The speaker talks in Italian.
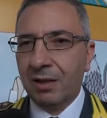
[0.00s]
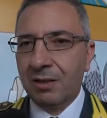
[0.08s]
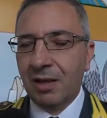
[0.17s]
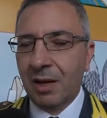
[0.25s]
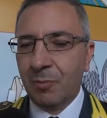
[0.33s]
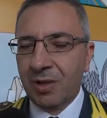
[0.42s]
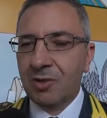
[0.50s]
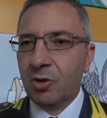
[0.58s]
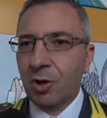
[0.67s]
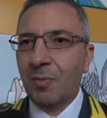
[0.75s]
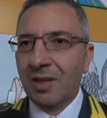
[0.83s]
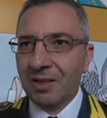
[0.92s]
eh,
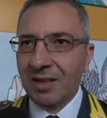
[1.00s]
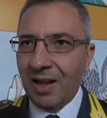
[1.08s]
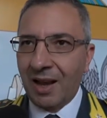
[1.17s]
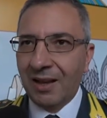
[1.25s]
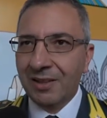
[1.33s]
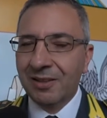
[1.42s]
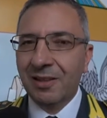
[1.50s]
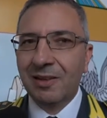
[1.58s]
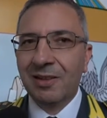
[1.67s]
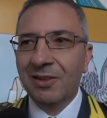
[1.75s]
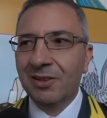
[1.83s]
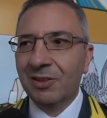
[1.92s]
dell'apprensione materiale
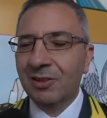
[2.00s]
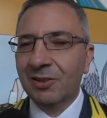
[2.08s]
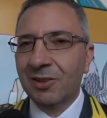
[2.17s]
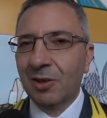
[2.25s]
del,